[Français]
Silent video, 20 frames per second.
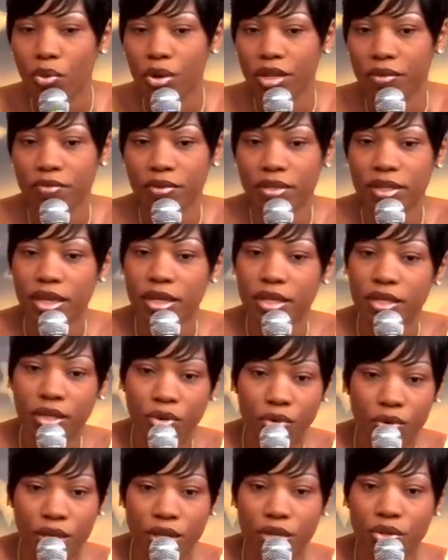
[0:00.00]
éviter
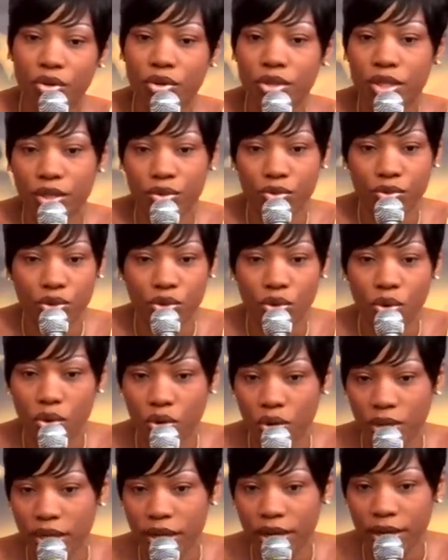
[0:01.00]
l'hydroquinone et tout ce qu'on
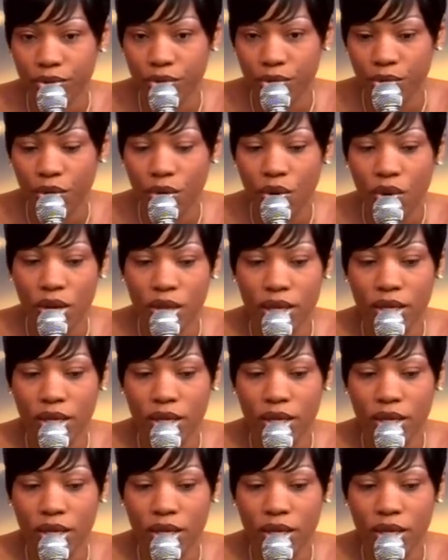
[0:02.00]
connaît là-dehors,